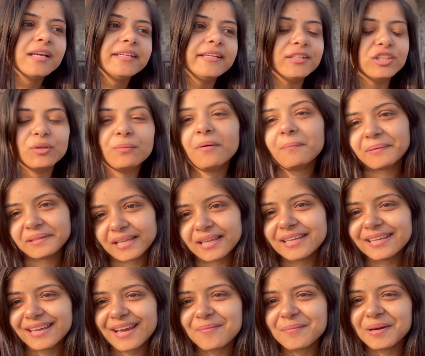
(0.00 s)
ये तो मैं पता
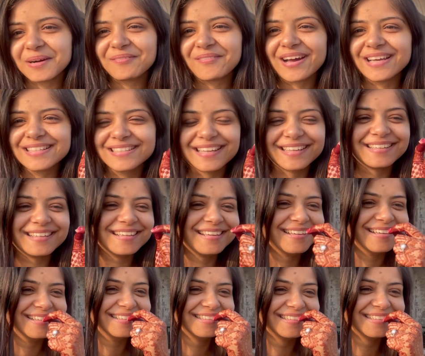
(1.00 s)
नहीं क्या बकवास करने
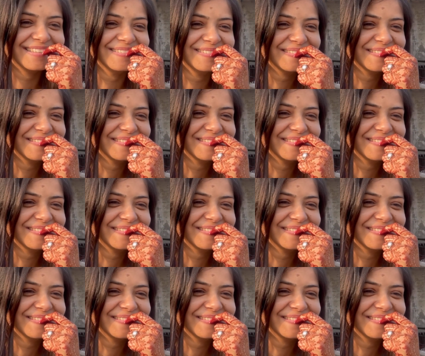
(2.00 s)
वाली